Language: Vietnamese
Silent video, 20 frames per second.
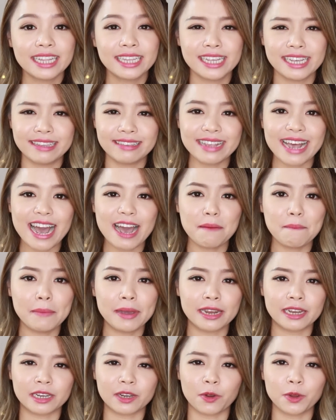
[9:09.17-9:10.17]
thì ra
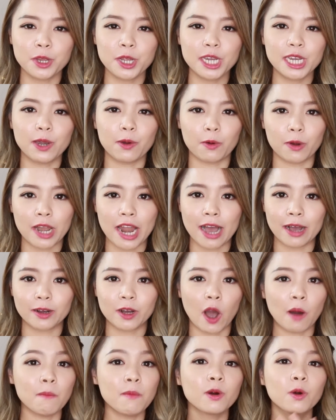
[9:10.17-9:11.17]
mình nó như kiểu là
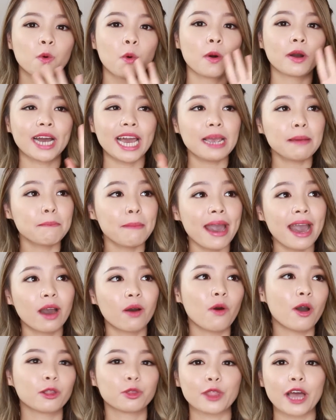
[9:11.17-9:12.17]
có một cuộc cách mạng
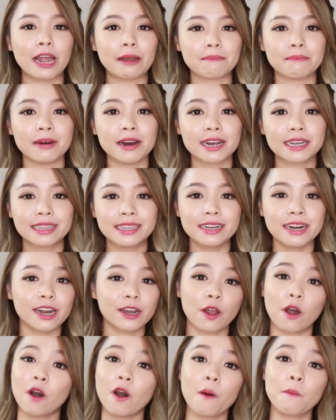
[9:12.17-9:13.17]
hoàn toàn mới tức là
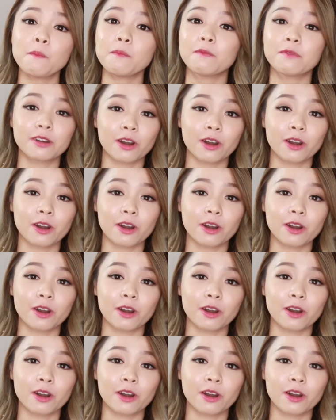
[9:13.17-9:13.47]
nó không